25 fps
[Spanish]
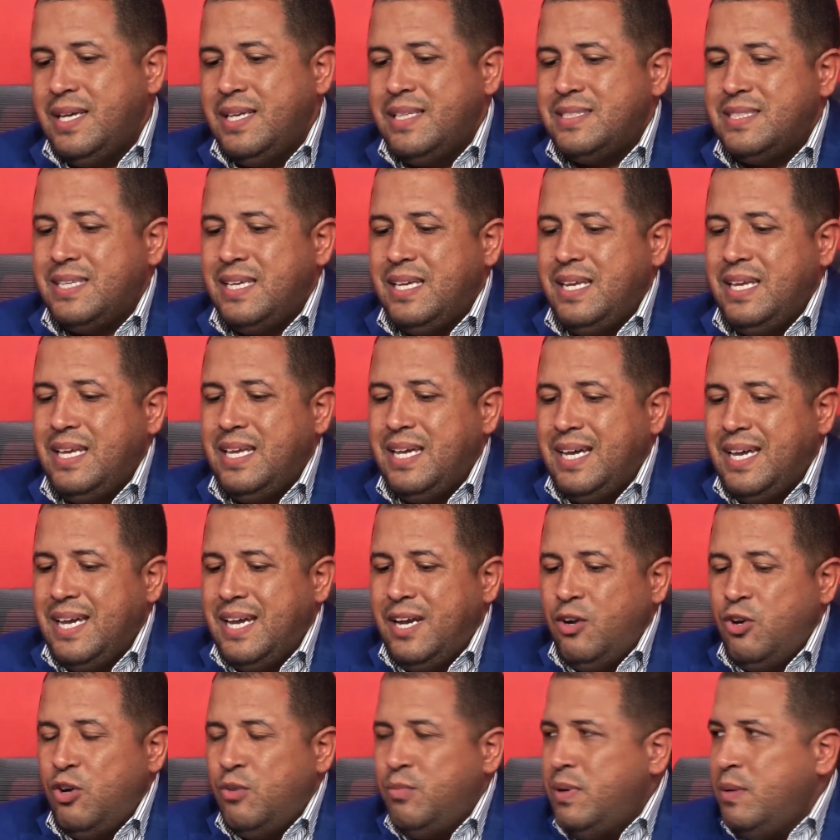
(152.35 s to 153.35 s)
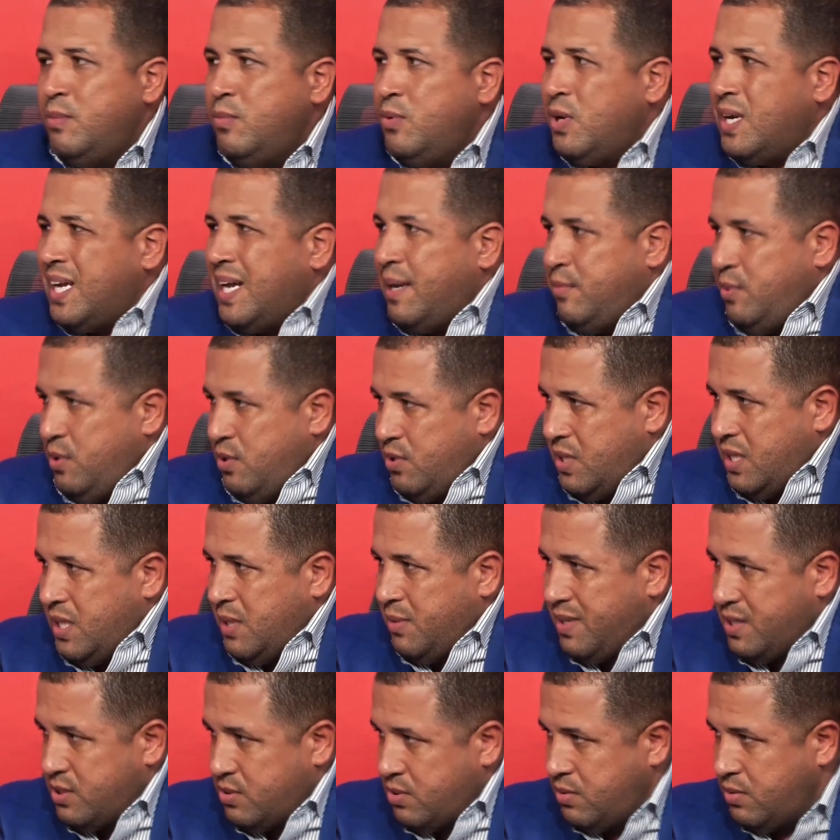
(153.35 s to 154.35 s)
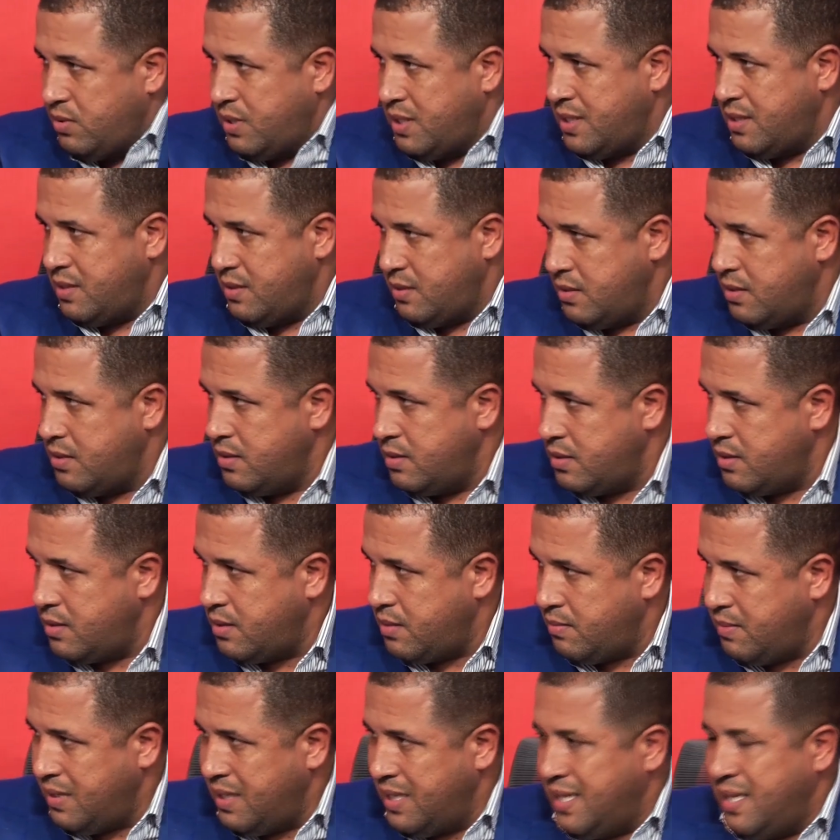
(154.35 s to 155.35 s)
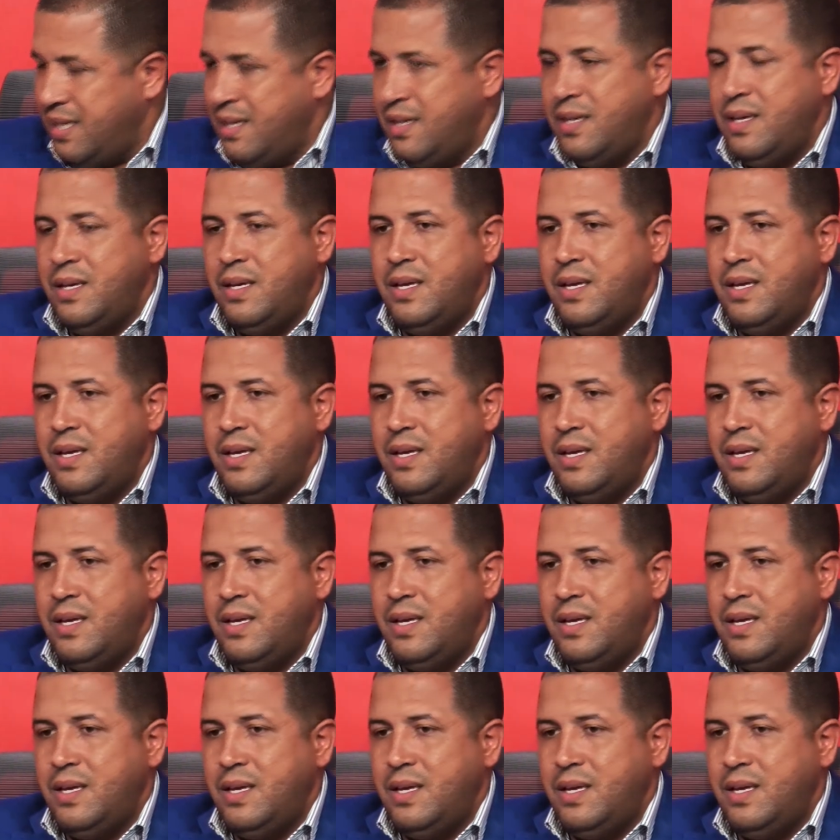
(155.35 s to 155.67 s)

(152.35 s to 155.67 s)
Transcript: sería eh, los mismos camiones de basura, ¿verdad?